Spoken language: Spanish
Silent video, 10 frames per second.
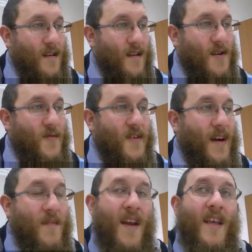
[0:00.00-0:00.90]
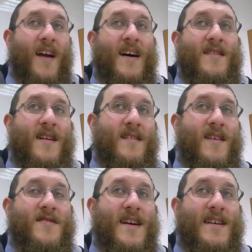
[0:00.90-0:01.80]
No podés cambiar de casta, y
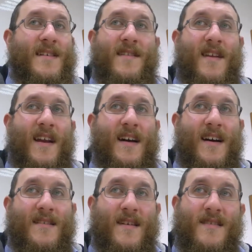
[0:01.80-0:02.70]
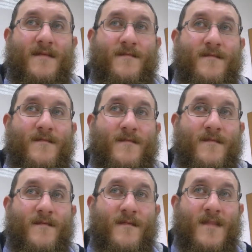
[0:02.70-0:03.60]
no se casan entre las castas.
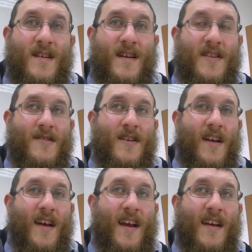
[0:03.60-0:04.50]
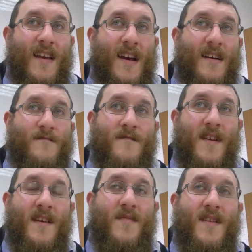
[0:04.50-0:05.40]
Entonces hay una jerarquía
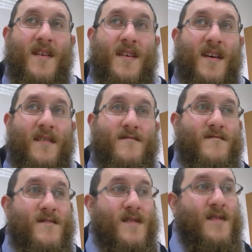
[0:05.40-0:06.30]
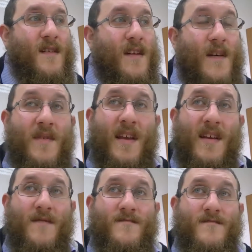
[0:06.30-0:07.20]
que depende de la
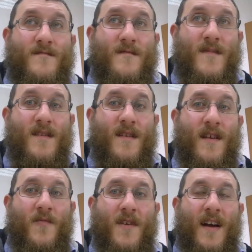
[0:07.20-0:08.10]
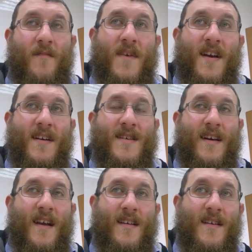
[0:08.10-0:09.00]
familia, y no podés cambiar en esa
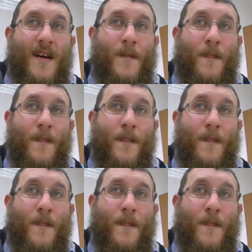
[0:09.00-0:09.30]
jerarquía.